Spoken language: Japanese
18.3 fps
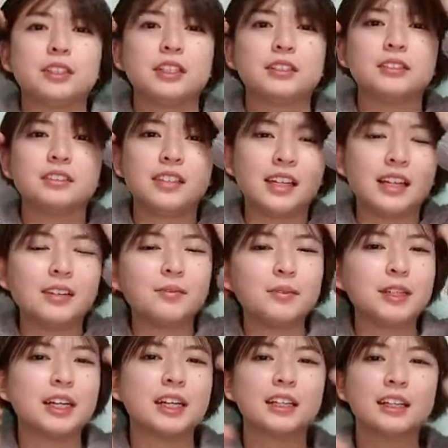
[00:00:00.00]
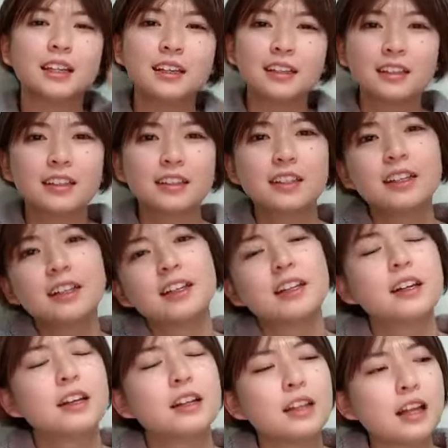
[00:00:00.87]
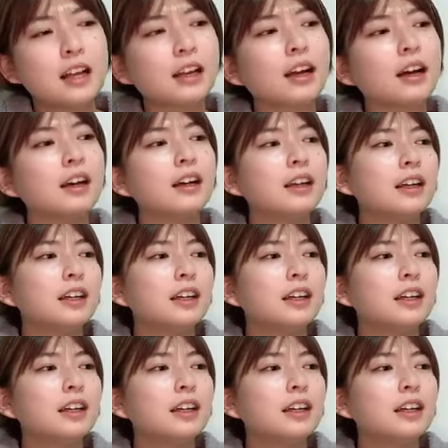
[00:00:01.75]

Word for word: たくてみたいななんか